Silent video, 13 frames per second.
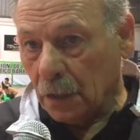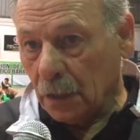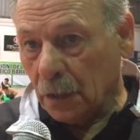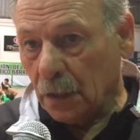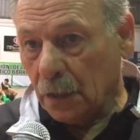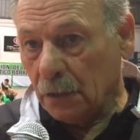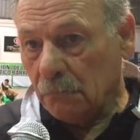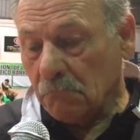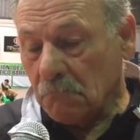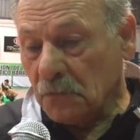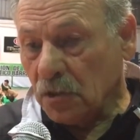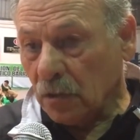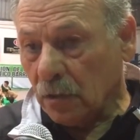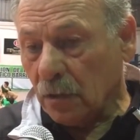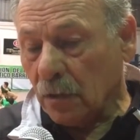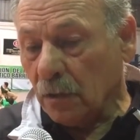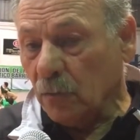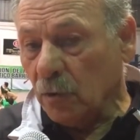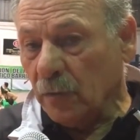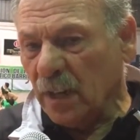Y yo creo que
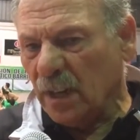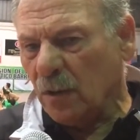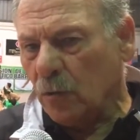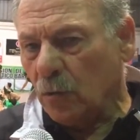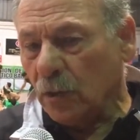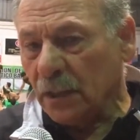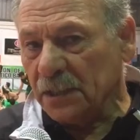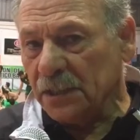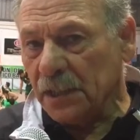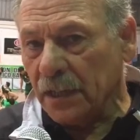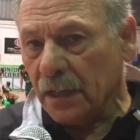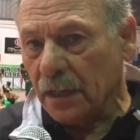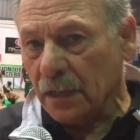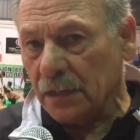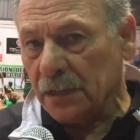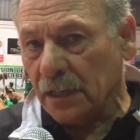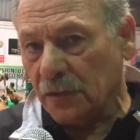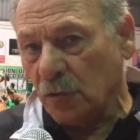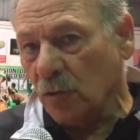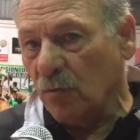muy bien. Julián Chiera
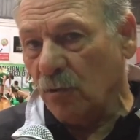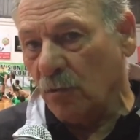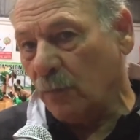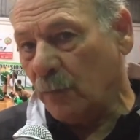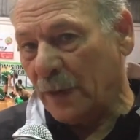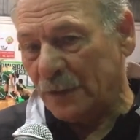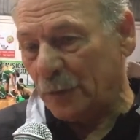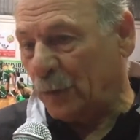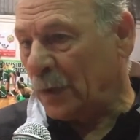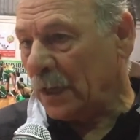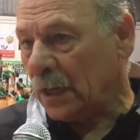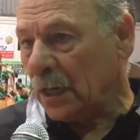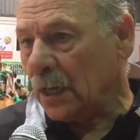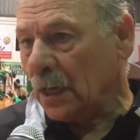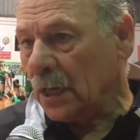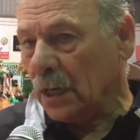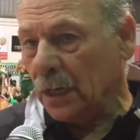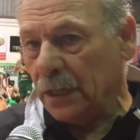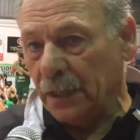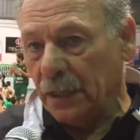ya tuvo un paso por
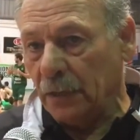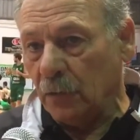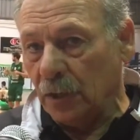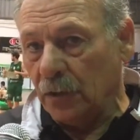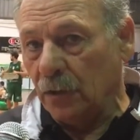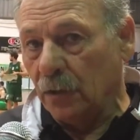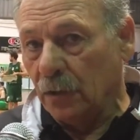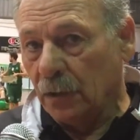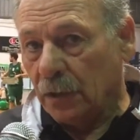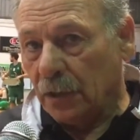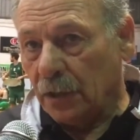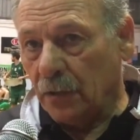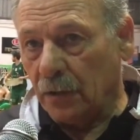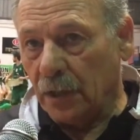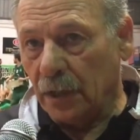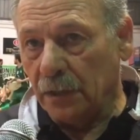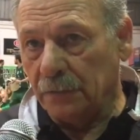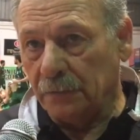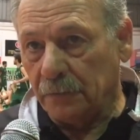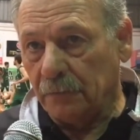acá y bueno, creo que
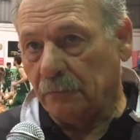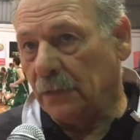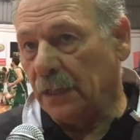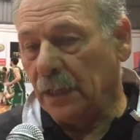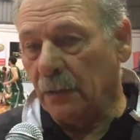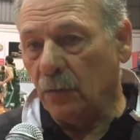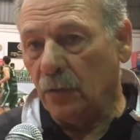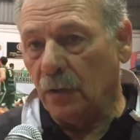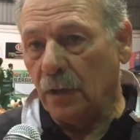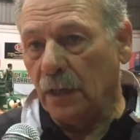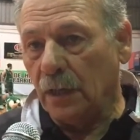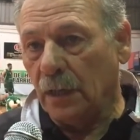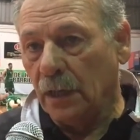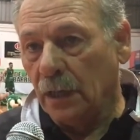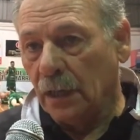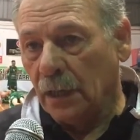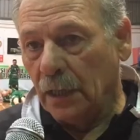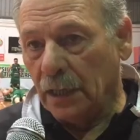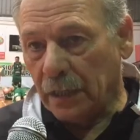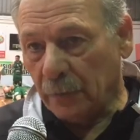es, digamos, eh,
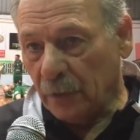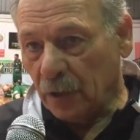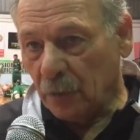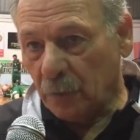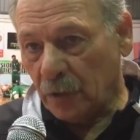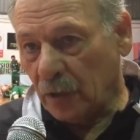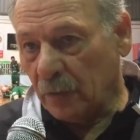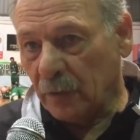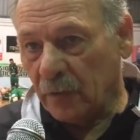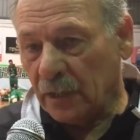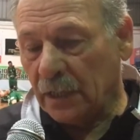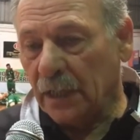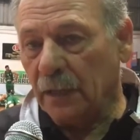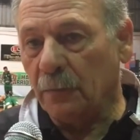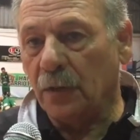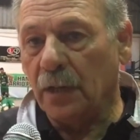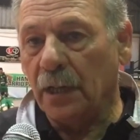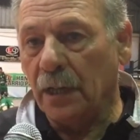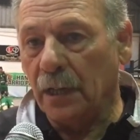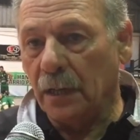el, que menos problema va a tener
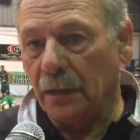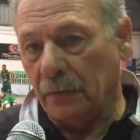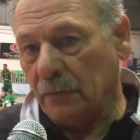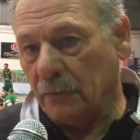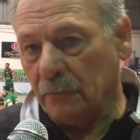porque